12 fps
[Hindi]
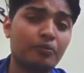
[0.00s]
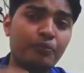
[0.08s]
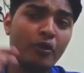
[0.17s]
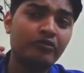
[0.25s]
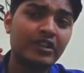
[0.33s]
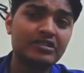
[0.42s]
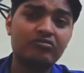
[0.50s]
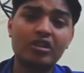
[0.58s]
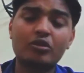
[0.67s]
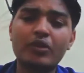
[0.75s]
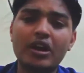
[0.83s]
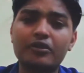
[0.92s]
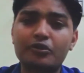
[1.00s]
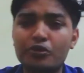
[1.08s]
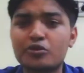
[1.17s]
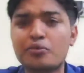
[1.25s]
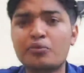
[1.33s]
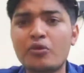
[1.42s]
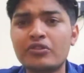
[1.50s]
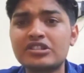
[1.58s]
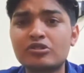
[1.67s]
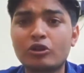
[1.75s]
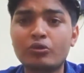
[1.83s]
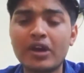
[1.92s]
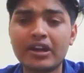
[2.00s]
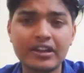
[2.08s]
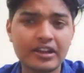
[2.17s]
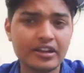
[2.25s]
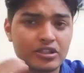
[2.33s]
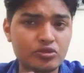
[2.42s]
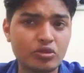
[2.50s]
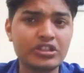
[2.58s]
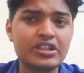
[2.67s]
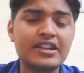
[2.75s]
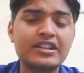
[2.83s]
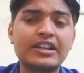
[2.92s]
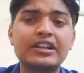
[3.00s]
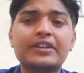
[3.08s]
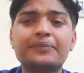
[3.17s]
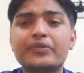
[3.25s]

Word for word: भुवनेश्वर कुमार दोस्तों भुवनेश्वर कुमार ने जो रिसेंटली